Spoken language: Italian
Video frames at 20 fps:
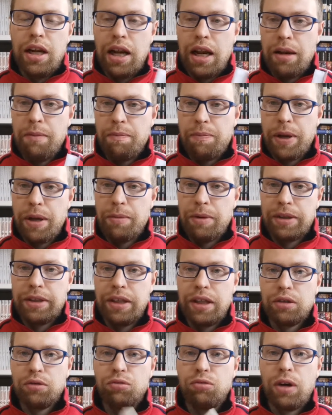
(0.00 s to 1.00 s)
in prima
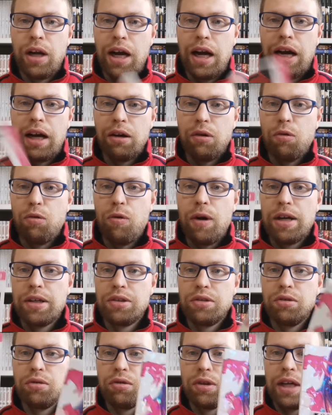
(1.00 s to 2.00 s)
tiratura ha
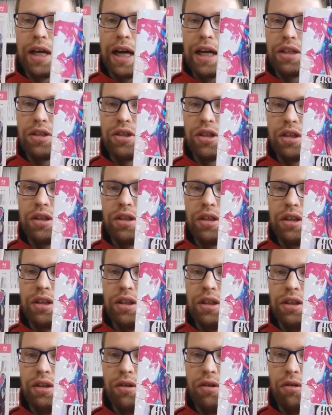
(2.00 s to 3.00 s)
questo gadget in